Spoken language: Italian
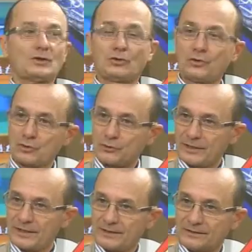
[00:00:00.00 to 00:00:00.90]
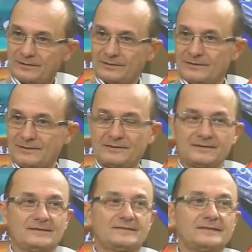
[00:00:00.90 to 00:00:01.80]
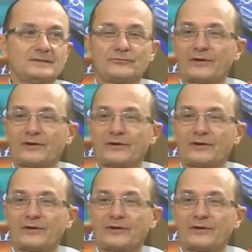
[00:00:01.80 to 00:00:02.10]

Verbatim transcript: loro che eh, si Ma